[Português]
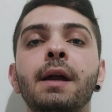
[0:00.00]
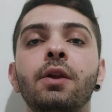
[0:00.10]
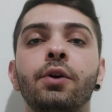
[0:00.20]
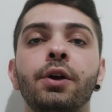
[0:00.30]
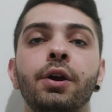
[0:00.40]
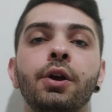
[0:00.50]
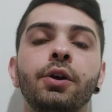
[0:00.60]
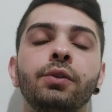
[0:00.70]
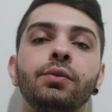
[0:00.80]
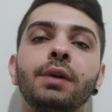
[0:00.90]
melhor
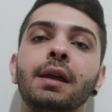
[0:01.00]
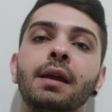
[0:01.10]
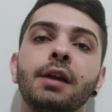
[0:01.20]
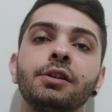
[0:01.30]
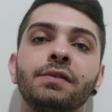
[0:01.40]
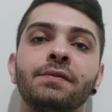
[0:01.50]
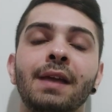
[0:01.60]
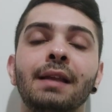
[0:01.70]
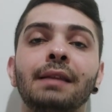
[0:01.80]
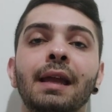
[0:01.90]
do que
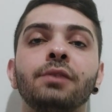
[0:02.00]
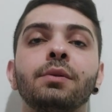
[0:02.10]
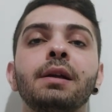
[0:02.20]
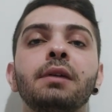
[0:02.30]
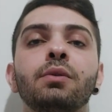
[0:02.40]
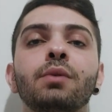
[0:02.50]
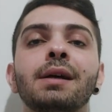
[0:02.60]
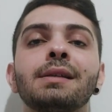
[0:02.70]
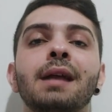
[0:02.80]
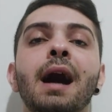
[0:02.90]
vem tendo aí o
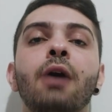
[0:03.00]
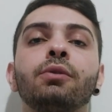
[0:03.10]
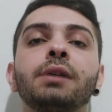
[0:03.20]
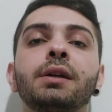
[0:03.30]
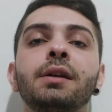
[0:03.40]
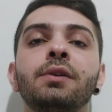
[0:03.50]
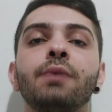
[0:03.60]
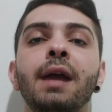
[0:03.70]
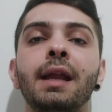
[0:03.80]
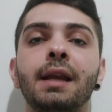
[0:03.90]
Lucas Halter e
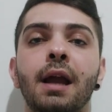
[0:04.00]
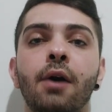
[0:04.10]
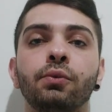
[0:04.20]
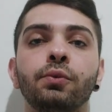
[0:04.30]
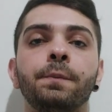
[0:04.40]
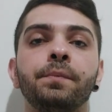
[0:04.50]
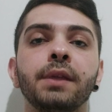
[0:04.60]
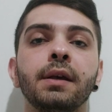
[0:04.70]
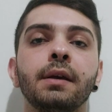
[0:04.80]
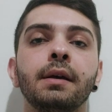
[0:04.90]
o Reinaldo.
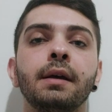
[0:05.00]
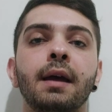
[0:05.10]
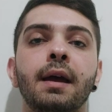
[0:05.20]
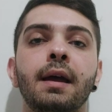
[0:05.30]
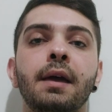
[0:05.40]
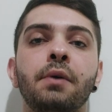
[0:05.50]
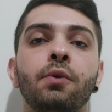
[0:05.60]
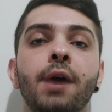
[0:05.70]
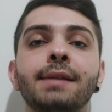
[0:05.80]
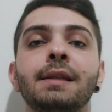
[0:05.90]
É,
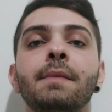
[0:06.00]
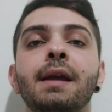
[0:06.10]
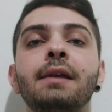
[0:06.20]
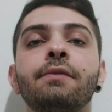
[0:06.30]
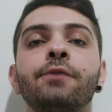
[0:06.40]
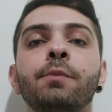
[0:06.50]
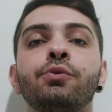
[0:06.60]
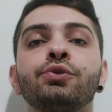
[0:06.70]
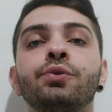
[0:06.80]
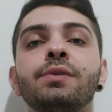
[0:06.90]
o Goiás também que foi
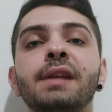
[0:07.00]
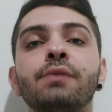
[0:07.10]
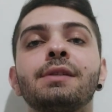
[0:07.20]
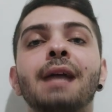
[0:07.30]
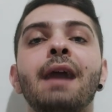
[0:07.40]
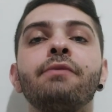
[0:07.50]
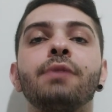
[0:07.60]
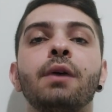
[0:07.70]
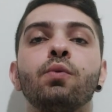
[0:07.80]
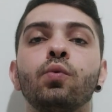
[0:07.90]
para o jogo sem o Sávio,
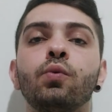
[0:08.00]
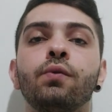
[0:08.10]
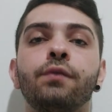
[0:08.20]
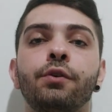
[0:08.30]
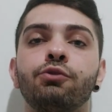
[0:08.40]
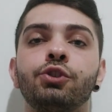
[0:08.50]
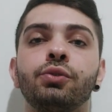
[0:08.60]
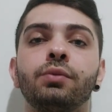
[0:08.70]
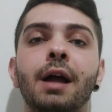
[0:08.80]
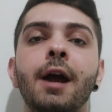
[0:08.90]
né? O Hugo foi o
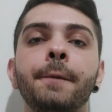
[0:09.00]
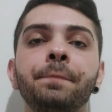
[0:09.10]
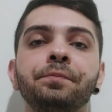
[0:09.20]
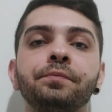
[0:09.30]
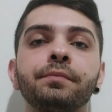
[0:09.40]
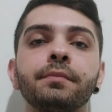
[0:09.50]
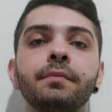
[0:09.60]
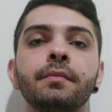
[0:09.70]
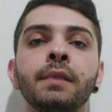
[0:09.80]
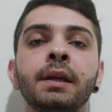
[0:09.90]
titular.
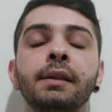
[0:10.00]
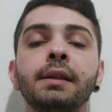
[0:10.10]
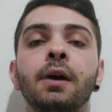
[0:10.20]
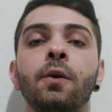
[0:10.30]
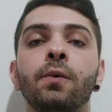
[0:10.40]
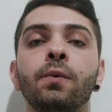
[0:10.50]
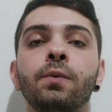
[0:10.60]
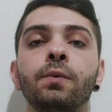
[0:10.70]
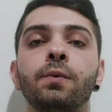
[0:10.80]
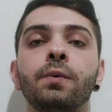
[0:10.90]

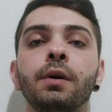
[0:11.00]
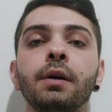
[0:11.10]
Então,